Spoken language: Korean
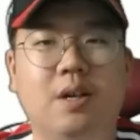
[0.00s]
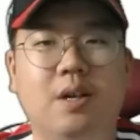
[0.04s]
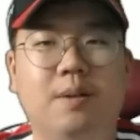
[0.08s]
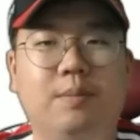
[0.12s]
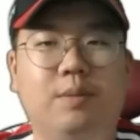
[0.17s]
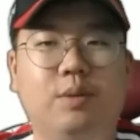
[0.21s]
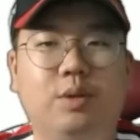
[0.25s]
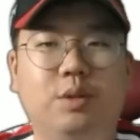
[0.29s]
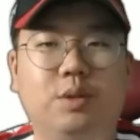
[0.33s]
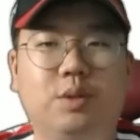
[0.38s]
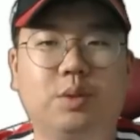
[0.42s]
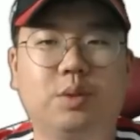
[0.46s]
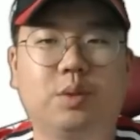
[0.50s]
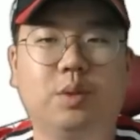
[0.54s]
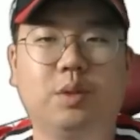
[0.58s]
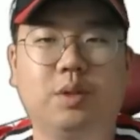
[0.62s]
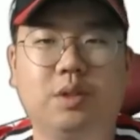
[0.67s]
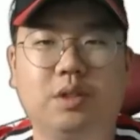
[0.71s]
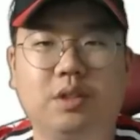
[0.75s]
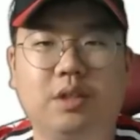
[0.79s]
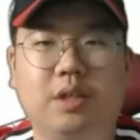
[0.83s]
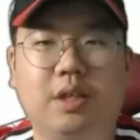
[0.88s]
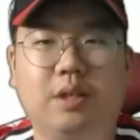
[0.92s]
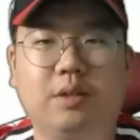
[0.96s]
보여주고
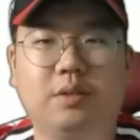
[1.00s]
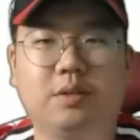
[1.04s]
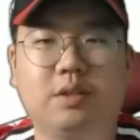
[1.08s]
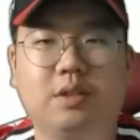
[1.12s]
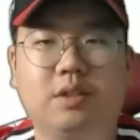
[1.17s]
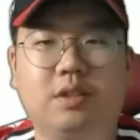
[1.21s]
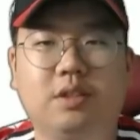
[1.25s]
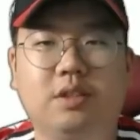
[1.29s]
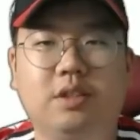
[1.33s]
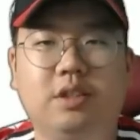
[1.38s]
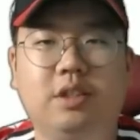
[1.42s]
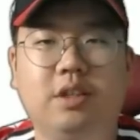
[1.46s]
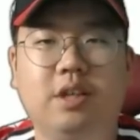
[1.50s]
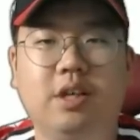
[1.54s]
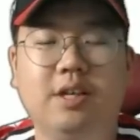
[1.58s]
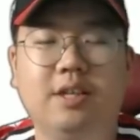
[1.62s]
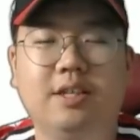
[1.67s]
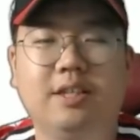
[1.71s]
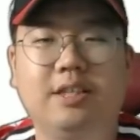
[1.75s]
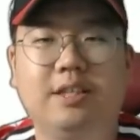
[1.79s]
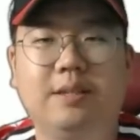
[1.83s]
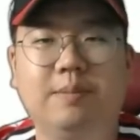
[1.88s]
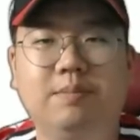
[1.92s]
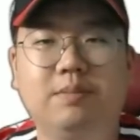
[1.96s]
있는데 어쨌든 이
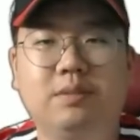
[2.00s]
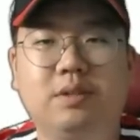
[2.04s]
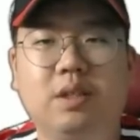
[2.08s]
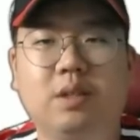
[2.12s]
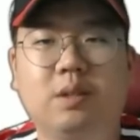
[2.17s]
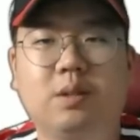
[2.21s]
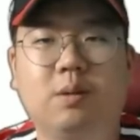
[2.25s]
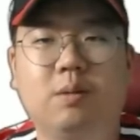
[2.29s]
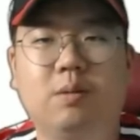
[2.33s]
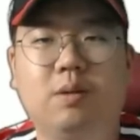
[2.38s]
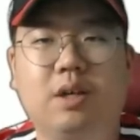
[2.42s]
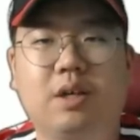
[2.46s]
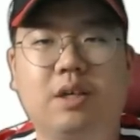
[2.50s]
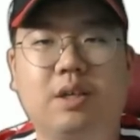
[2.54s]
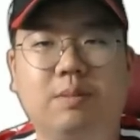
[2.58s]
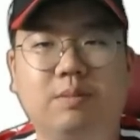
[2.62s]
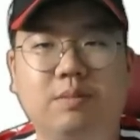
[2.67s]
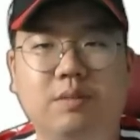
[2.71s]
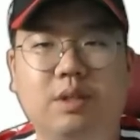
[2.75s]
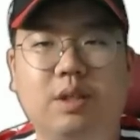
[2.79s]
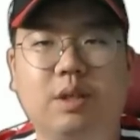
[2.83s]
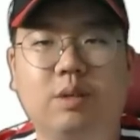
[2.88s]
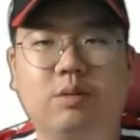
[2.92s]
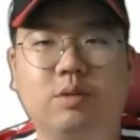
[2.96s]
김재성과
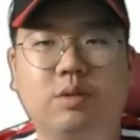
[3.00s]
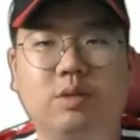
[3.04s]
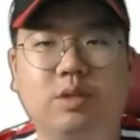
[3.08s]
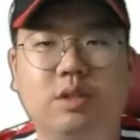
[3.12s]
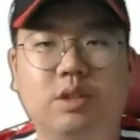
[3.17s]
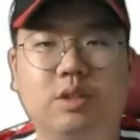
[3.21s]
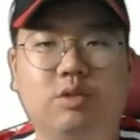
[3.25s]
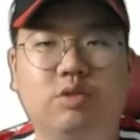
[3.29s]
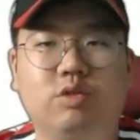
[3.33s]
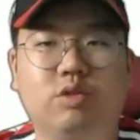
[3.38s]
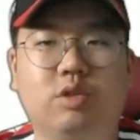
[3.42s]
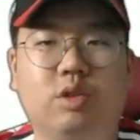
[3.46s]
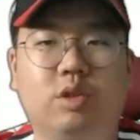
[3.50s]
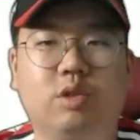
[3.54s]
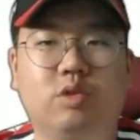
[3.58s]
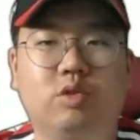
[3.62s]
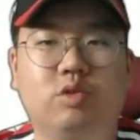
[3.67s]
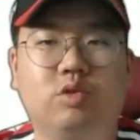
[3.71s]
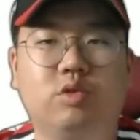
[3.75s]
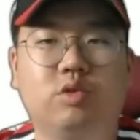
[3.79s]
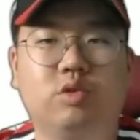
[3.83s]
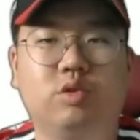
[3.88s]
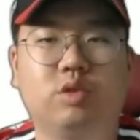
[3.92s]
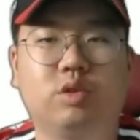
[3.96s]
김태군 이 두
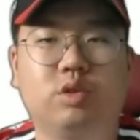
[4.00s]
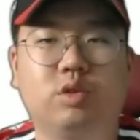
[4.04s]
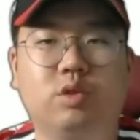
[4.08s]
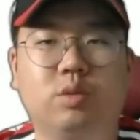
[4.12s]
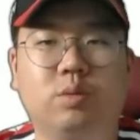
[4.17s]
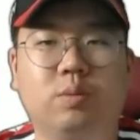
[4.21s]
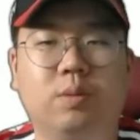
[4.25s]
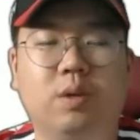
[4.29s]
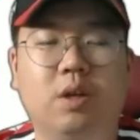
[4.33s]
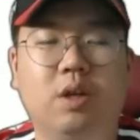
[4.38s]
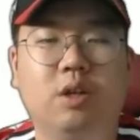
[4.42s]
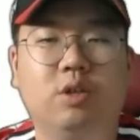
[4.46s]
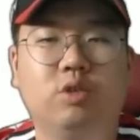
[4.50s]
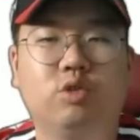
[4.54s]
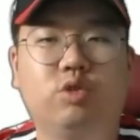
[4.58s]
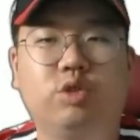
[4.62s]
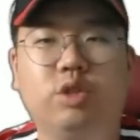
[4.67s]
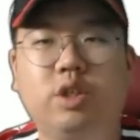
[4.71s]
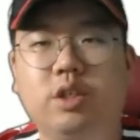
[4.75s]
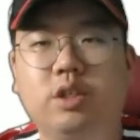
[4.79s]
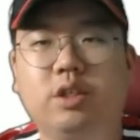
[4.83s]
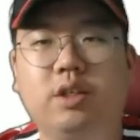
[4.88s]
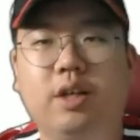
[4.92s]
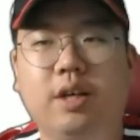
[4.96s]
선수를 좀
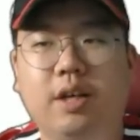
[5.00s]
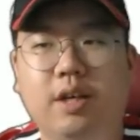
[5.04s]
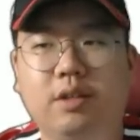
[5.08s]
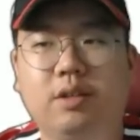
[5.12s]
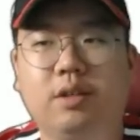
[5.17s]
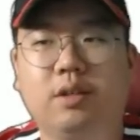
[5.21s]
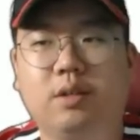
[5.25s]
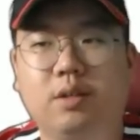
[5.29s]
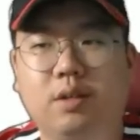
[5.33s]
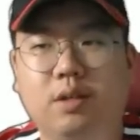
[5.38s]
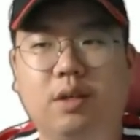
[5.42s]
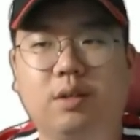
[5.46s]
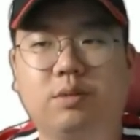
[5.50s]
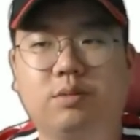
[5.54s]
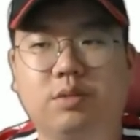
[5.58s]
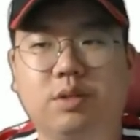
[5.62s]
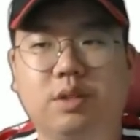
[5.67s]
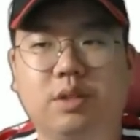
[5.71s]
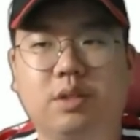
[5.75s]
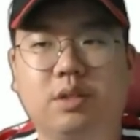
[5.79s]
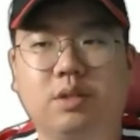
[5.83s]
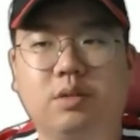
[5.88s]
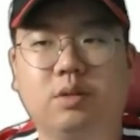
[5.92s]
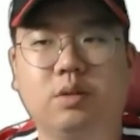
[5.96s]
주의를 해야 될 것
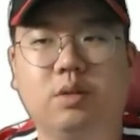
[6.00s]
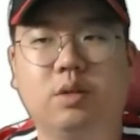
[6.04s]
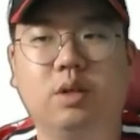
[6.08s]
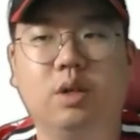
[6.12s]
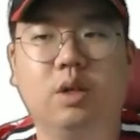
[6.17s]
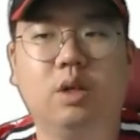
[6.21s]
같고요. 또